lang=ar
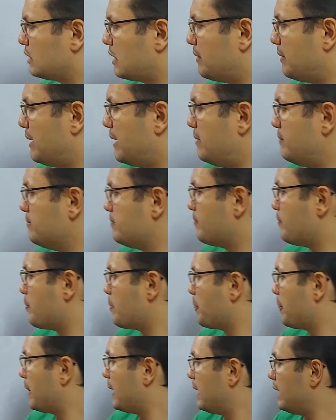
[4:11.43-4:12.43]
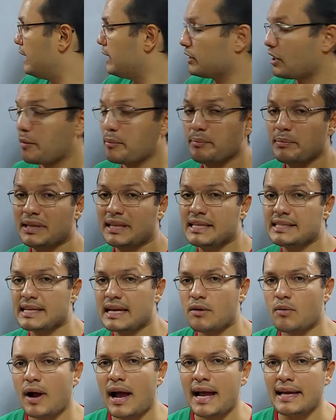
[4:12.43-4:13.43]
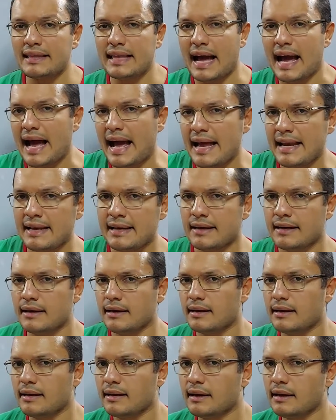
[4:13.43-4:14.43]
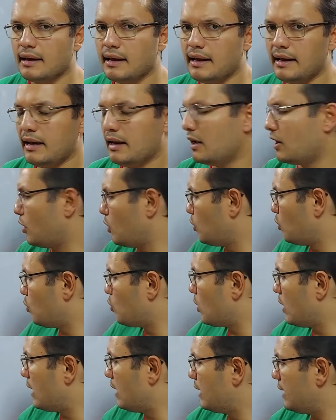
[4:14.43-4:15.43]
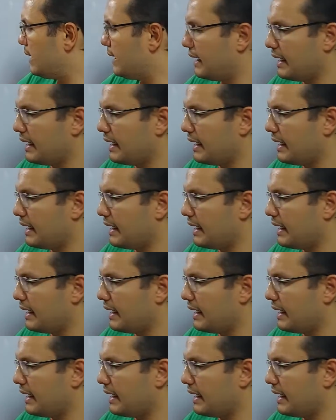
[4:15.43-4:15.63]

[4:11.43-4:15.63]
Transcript: تمام طب بتسال واحد عن اللي هو